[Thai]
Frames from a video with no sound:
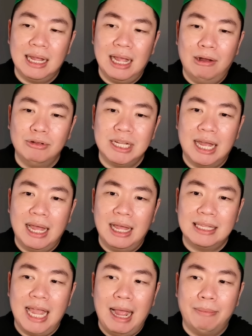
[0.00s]
เขาจะ
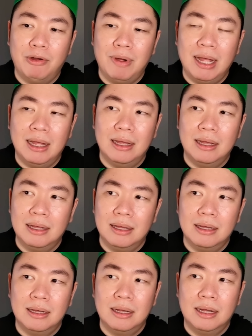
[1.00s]
ถามเราว่า
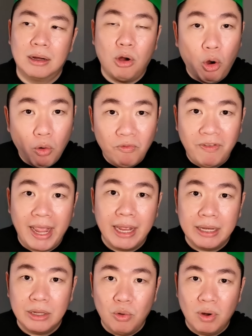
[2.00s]
โคมไฟ
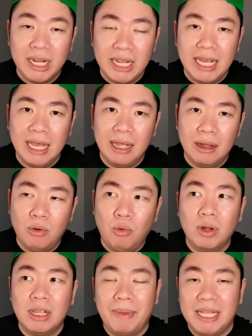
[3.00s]
ดวงนี้เนี่ยค
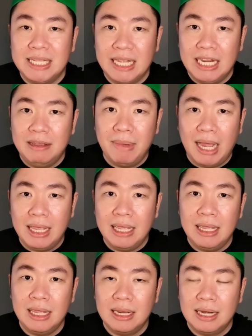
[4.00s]
วรจะเป็นสีนี้ไหม
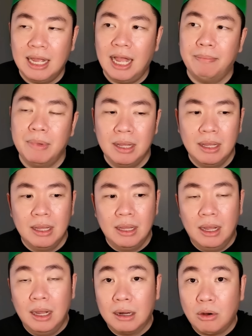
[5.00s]
นะครับ
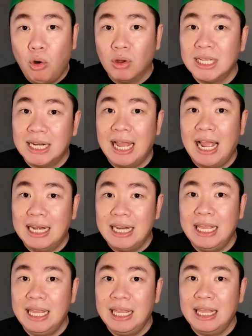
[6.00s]
โฆษณา
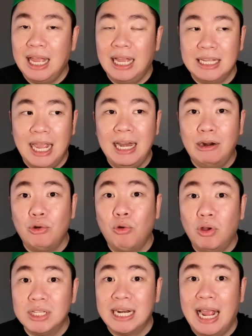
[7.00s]
นี้อาจจะให้เราดูโฆ
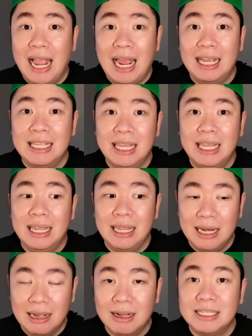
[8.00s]
ษณาห้านาที
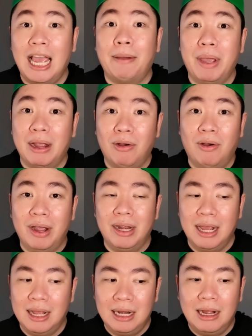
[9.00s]
แล้วก็แจก Bitcoin
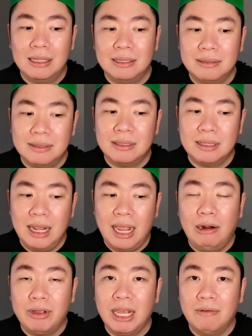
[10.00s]
นะแล้วก็ให้
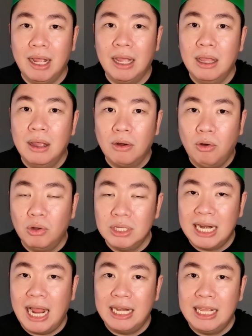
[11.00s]
เราเขียนว่าโฆษ
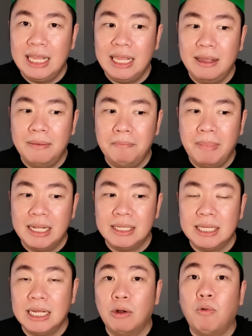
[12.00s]
ณานี้มัน
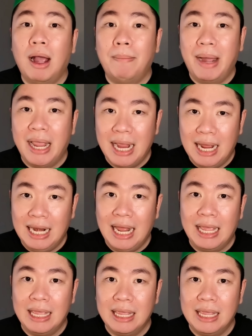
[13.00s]
สื่อความหมายอะไร